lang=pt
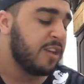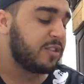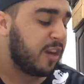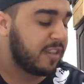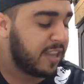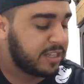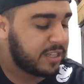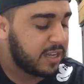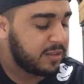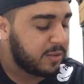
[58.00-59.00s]
só
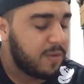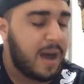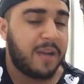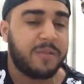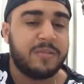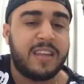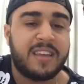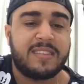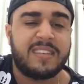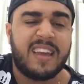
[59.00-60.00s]
deixando
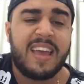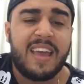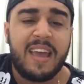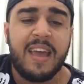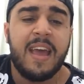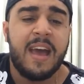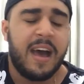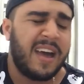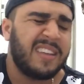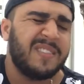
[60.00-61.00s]
acontecer
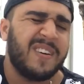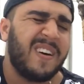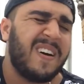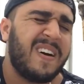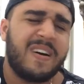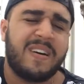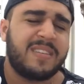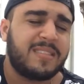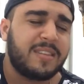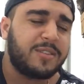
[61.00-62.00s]
a
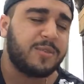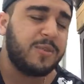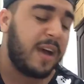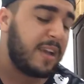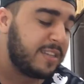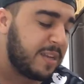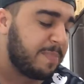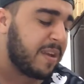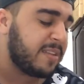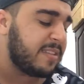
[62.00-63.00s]
nossa sua de
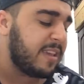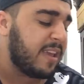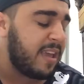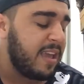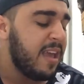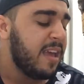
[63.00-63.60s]
prazer.